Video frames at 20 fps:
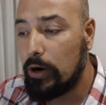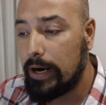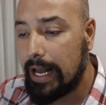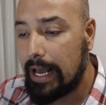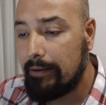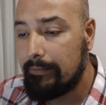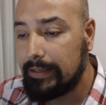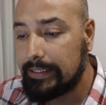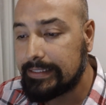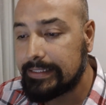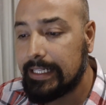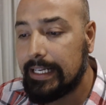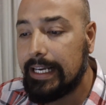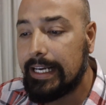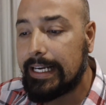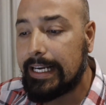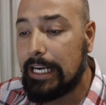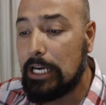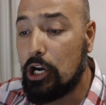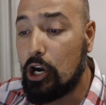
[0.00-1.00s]
graves
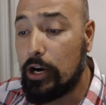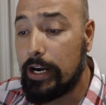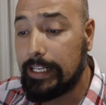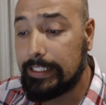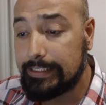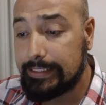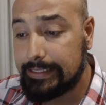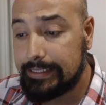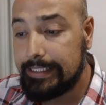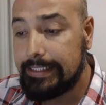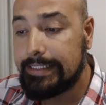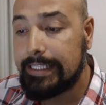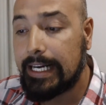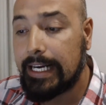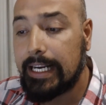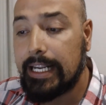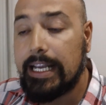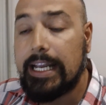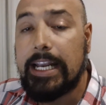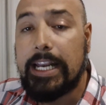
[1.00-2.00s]
que los
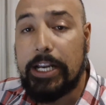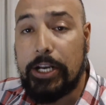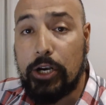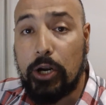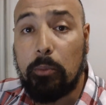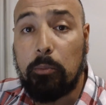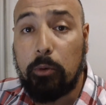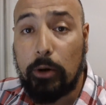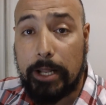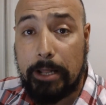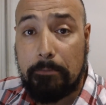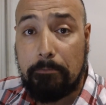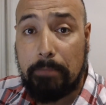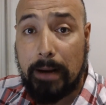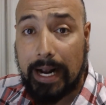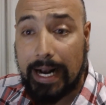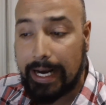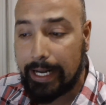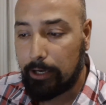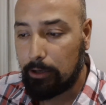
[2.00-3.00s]
necesitan y no pueden
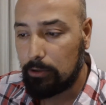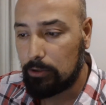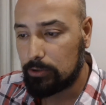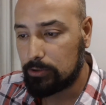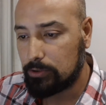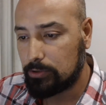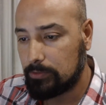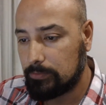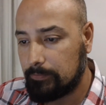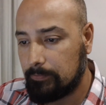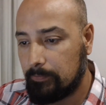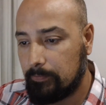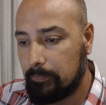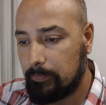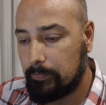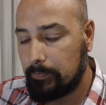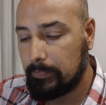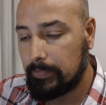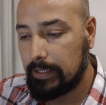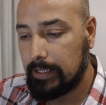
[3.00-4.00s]
pagarlos.
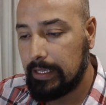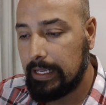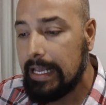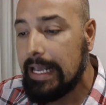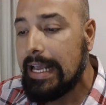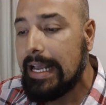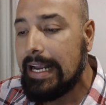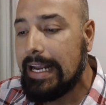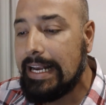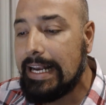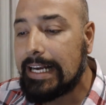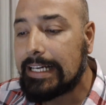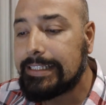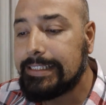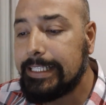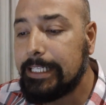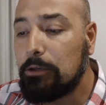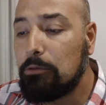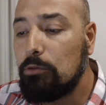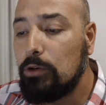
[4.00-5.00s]
El
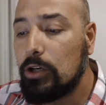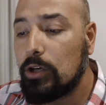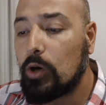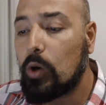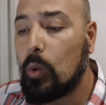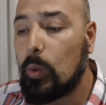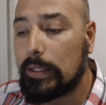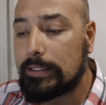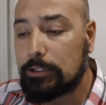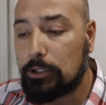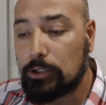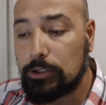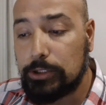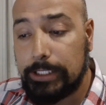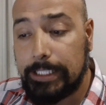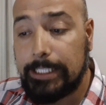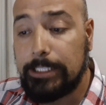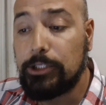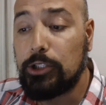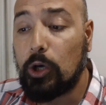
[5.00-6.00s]
artículo
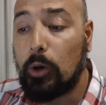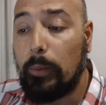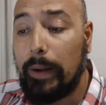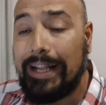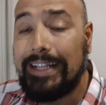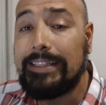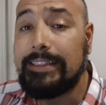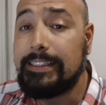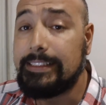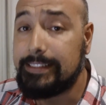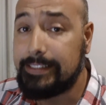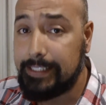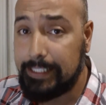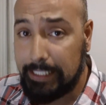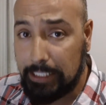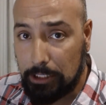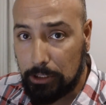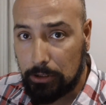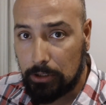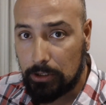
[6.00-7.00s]

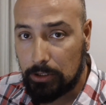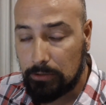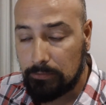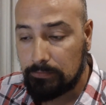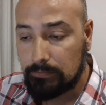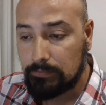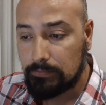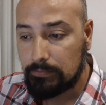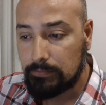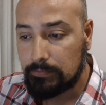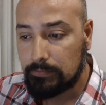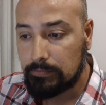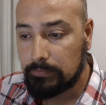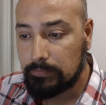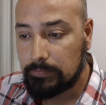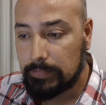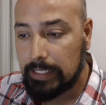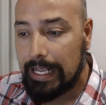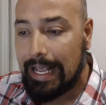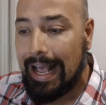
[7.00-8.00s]
425
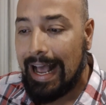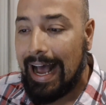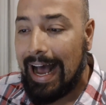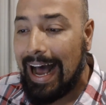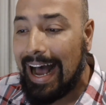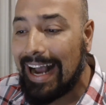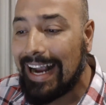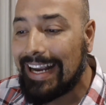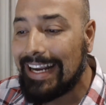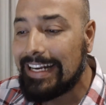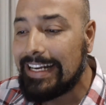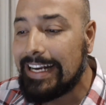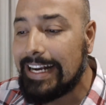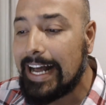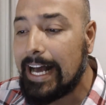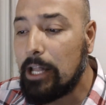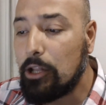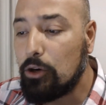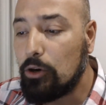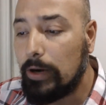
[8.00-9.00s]
ha
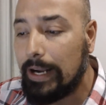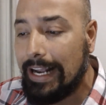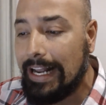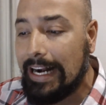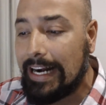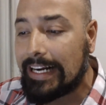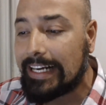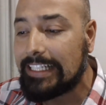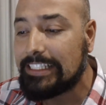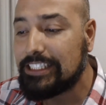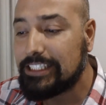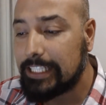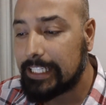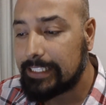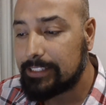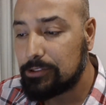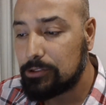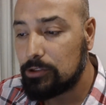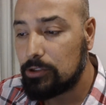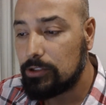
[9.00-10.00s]
generado el
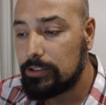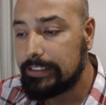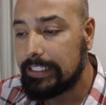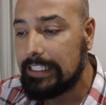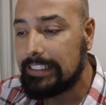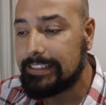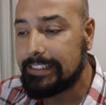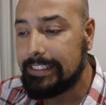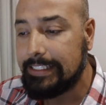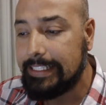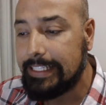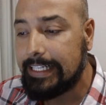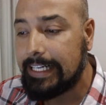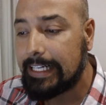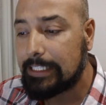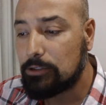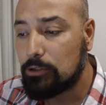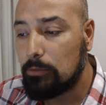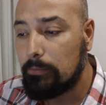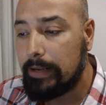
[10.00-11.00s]
rechazo del
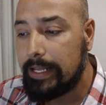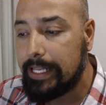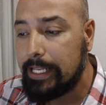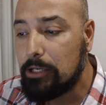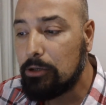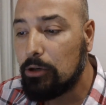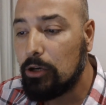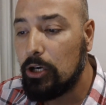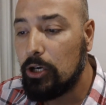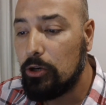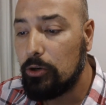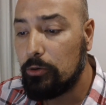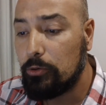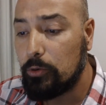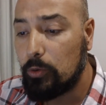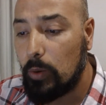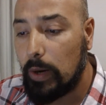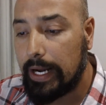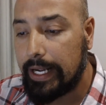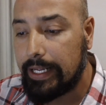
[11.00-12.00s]
Sindicato Médico del
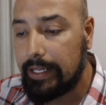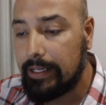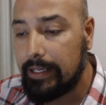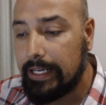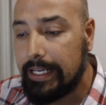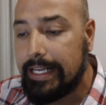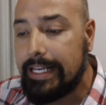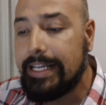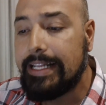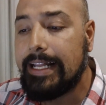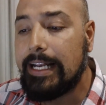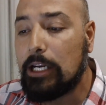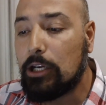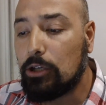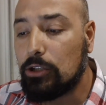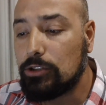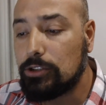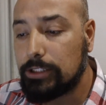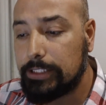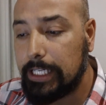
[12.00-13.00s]
Uruguay y del
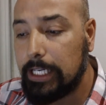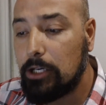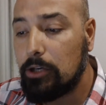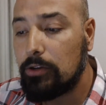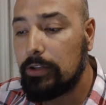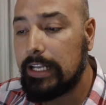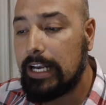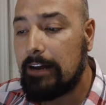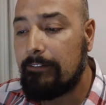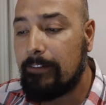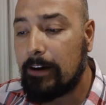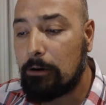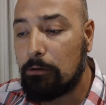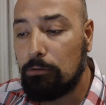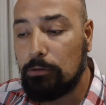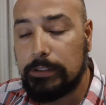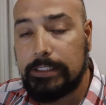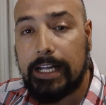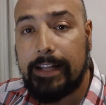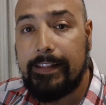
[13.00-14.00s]
Consejo de la
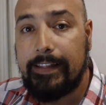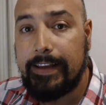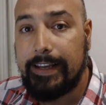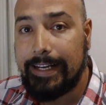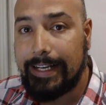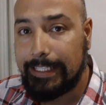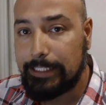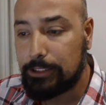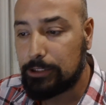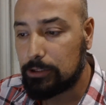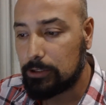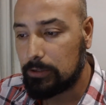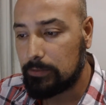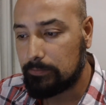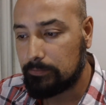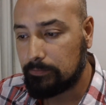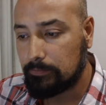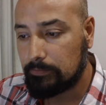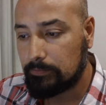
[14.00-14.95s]
Facultad de Derecho,